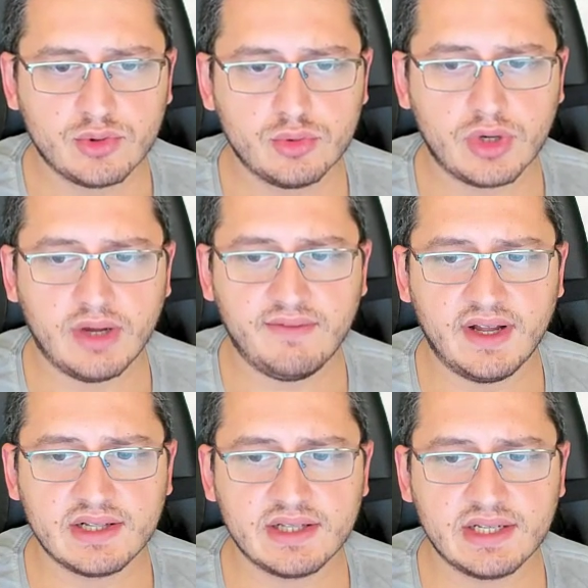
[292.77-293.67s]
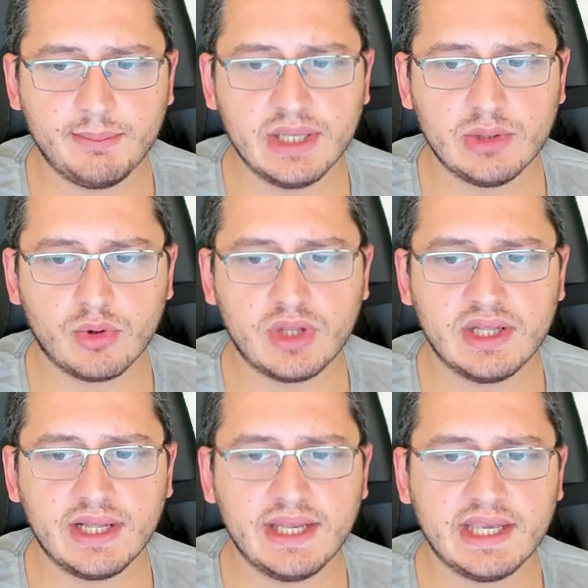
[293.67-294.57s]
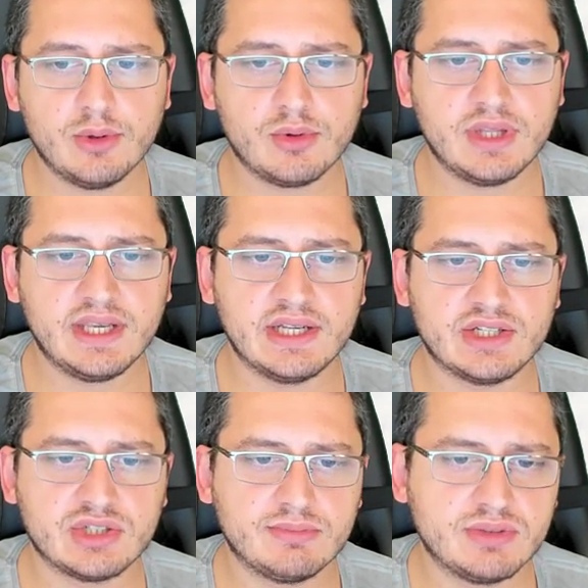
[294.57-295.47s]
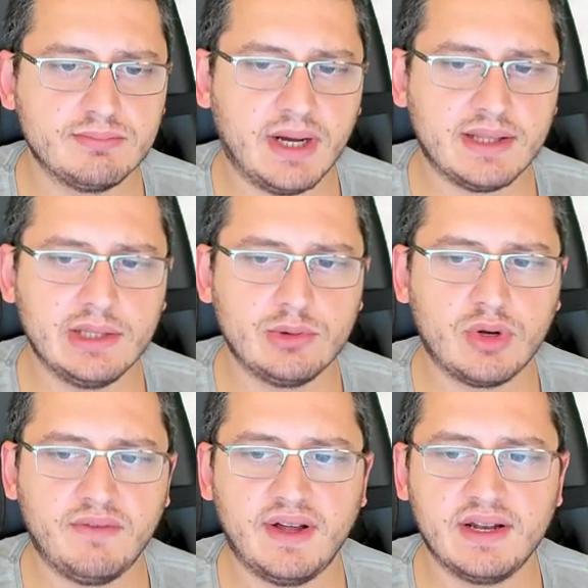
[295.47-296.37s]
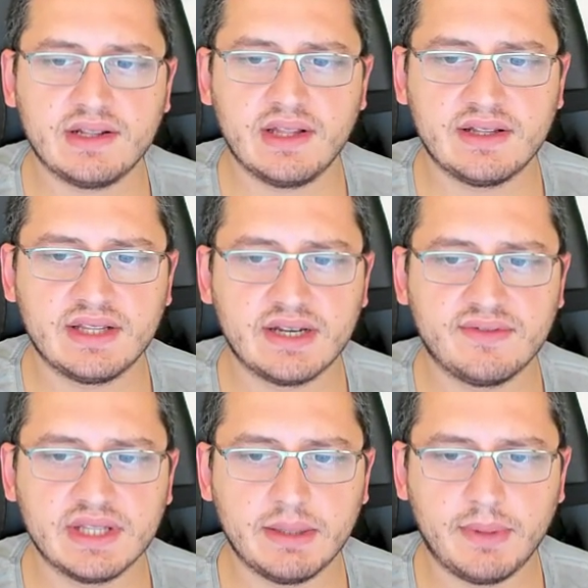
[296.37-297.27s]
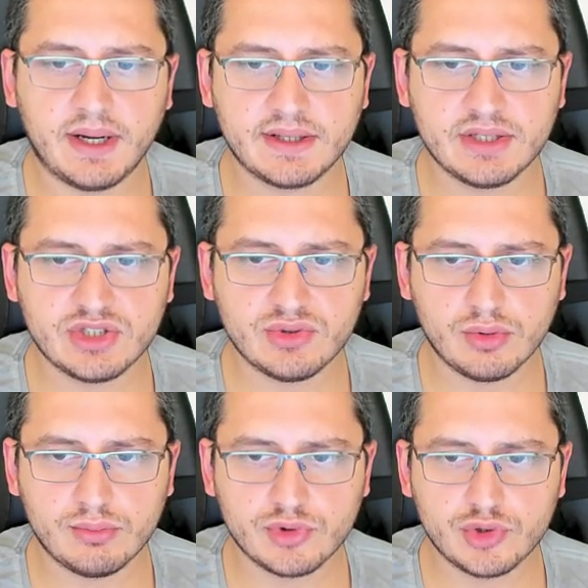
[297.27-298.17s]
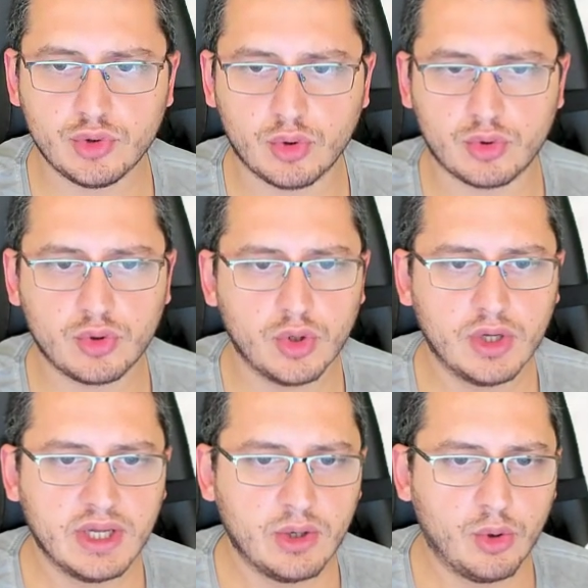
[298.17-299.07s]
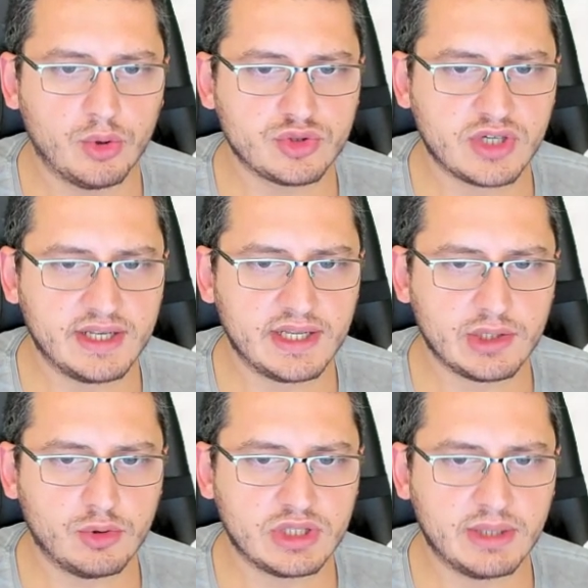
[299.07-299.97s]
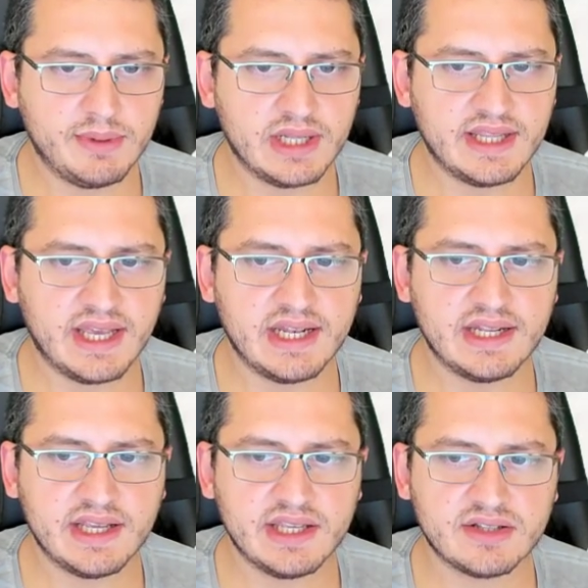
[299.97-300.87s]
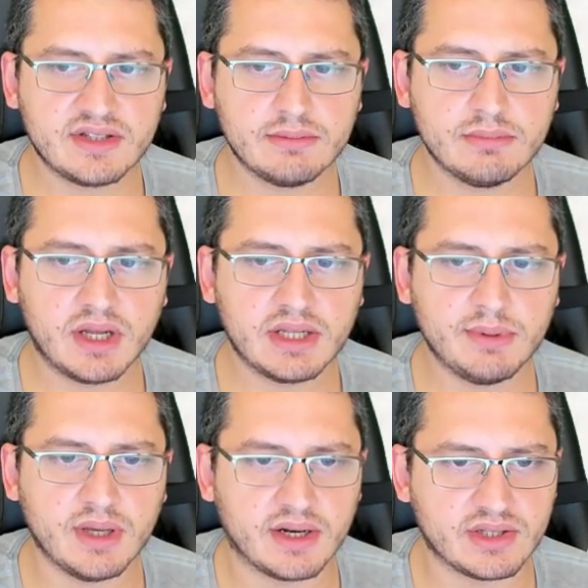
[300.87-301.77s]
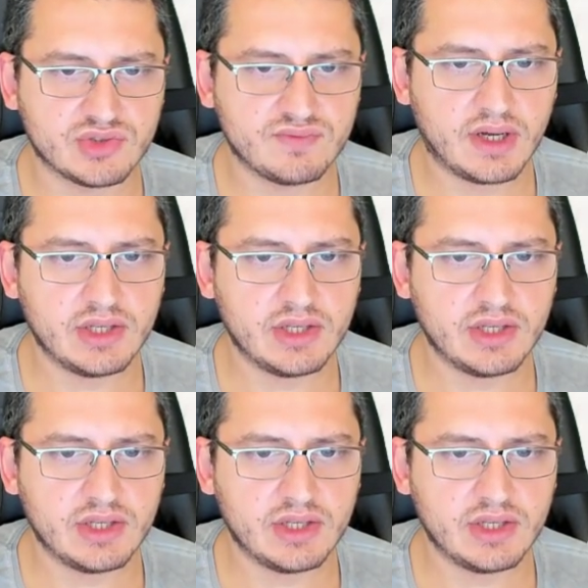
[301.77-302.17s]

Duran varlıkları da 1.7'den 2.2'lere çıkmış. Maddi duran varlıklar tarafında mı artış olmuş? Yok. Öz kaynak yöntemiyle değerlenen yatırımlarda bir artış var.